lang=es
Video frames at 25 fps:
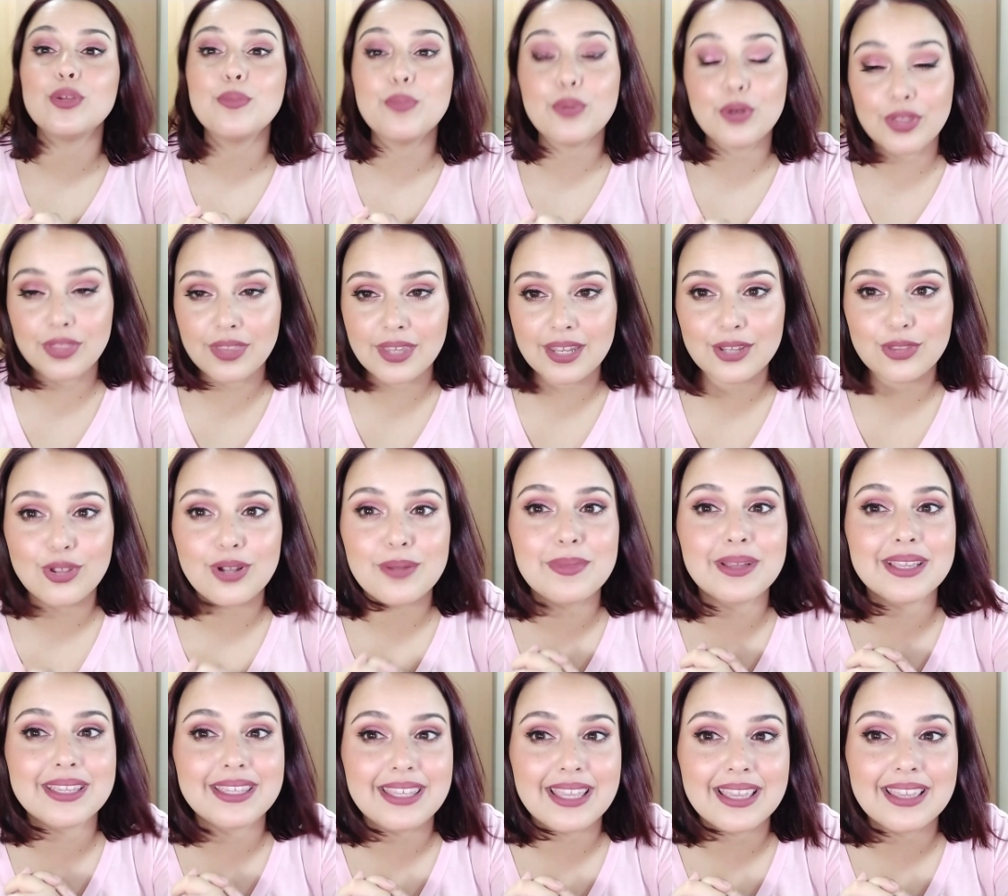Y por cierto, el
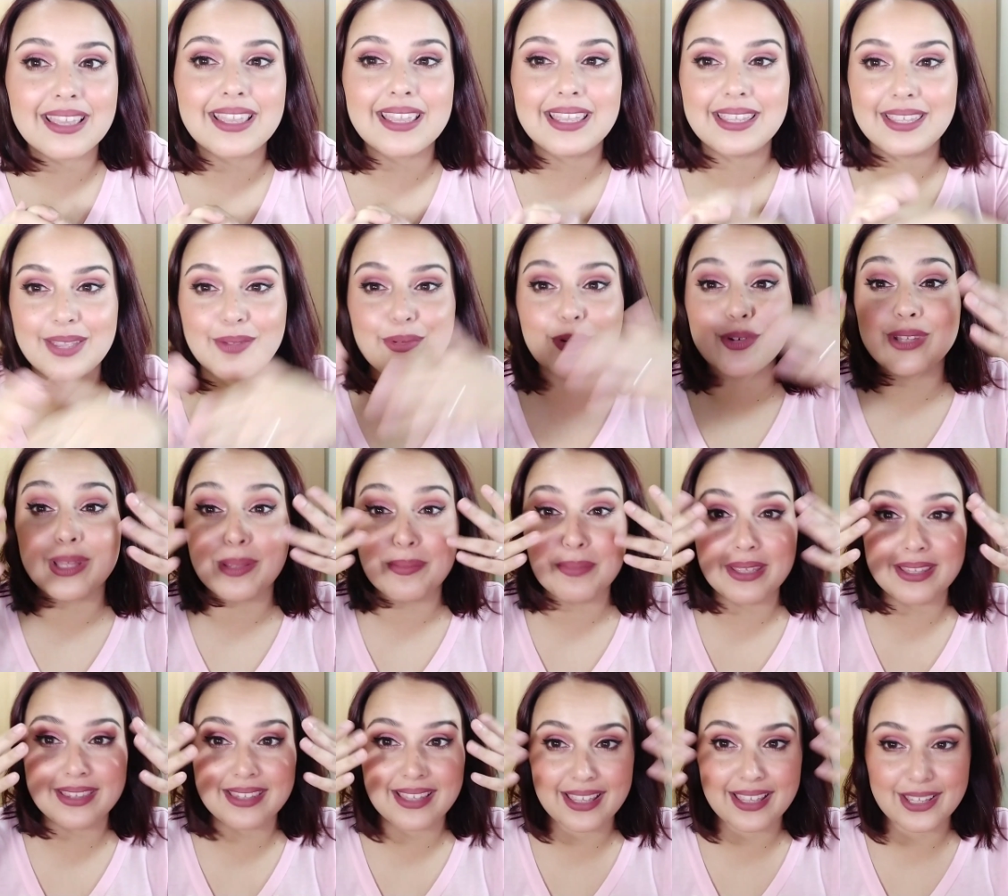maquillaje que llevo
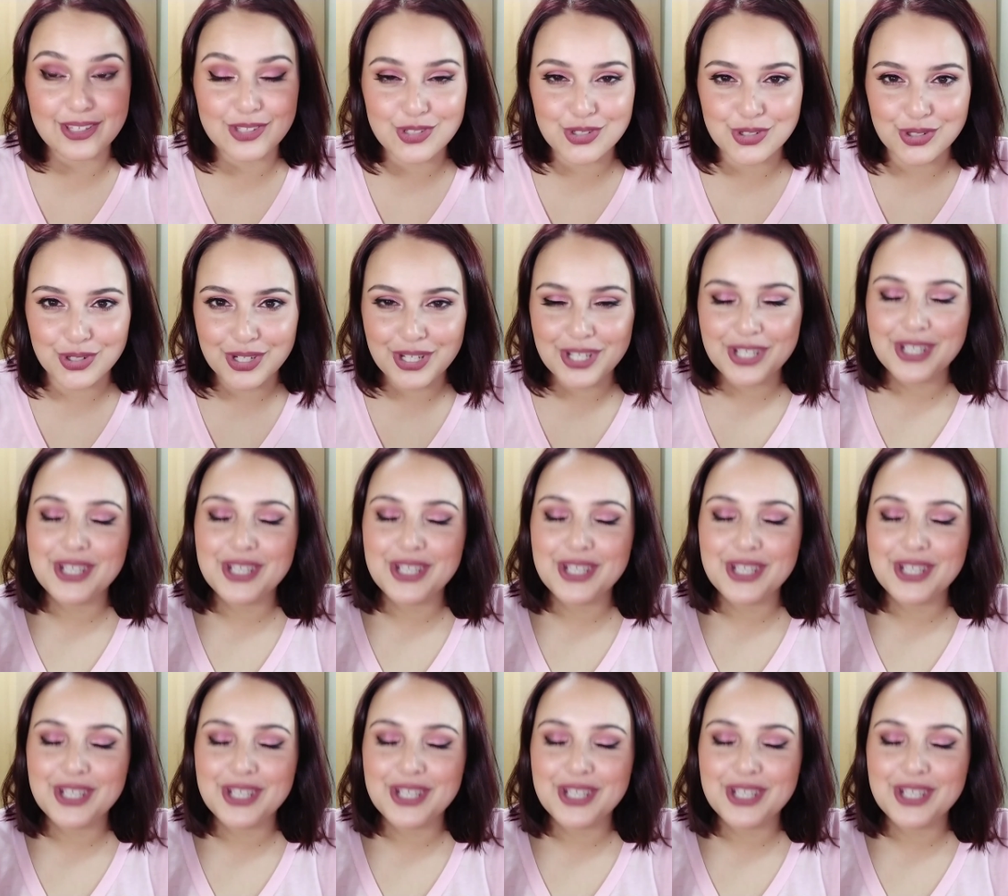también está hecho